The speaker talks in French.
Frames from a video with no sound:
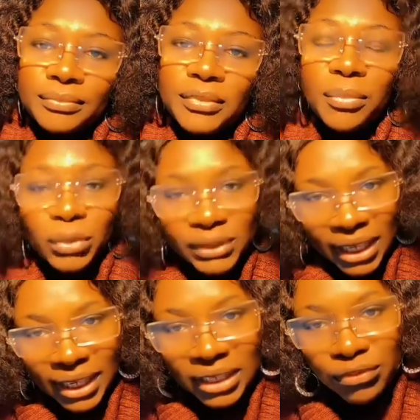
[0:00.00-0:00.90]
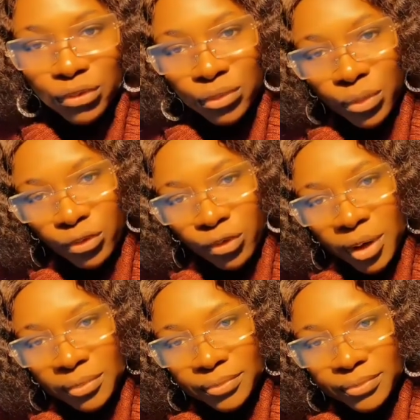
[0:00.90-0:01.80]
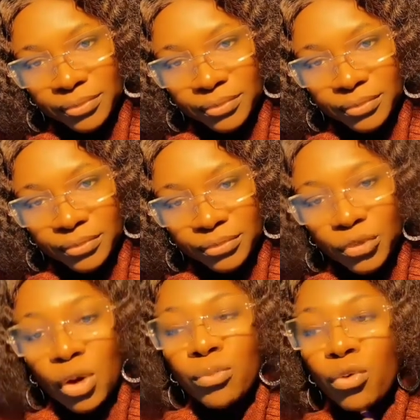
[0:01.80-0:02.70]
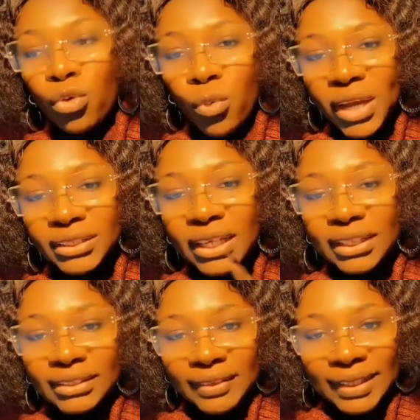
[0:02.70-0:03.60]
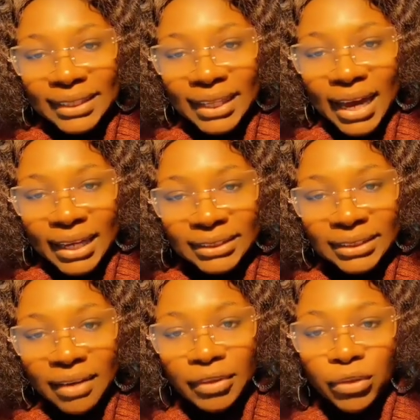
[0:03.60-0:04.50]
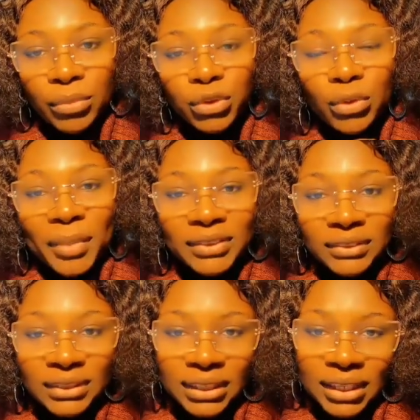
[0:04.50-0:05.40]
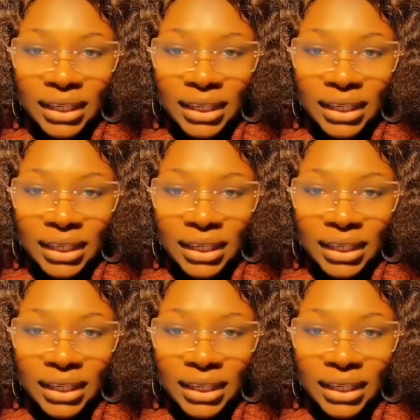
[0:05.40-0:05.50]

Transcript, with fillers: C'est pour ça qu'elle est venue me voir. Pourquoi est-ce qu'elle s'entêtait à rester avec le monsieur Parce que c'était